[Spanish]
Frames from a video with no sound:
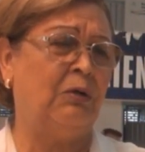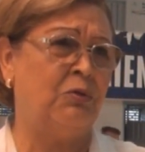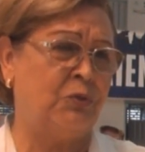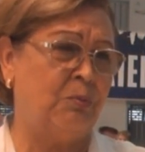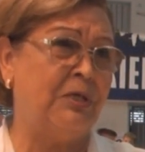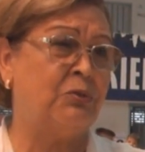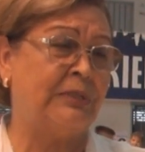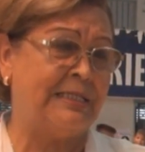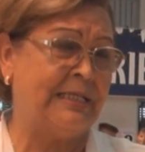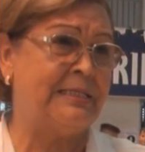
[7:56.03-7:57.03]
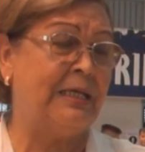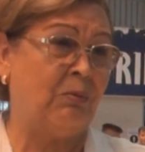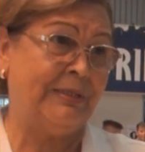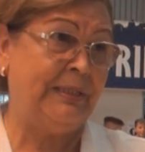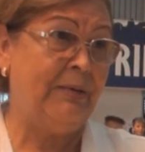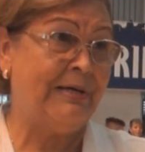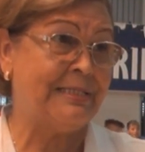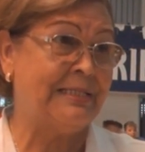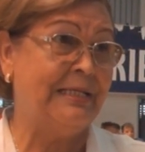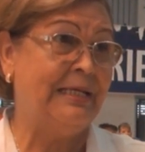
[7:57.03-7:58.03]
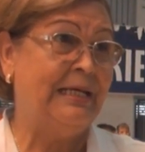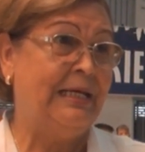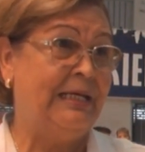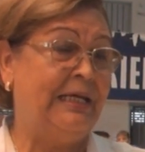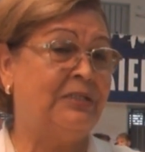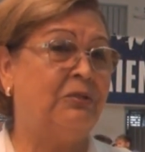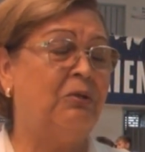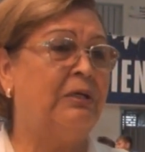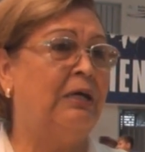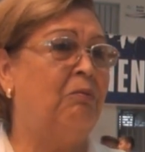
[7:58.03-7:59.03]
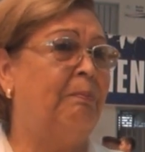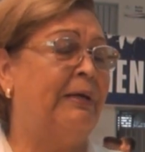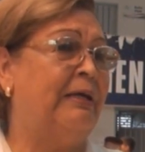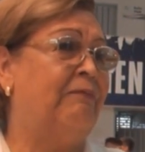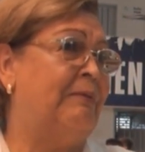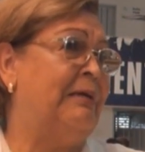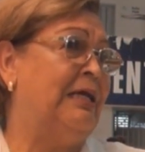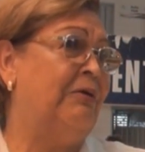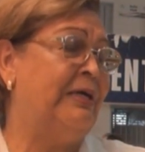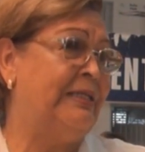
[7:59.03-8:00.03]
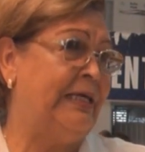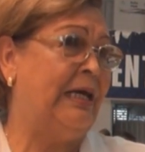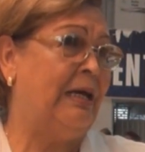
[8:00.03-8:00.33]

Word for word: consumo de sustancias psicoactivas y esto es lo que un padre de familia hoy en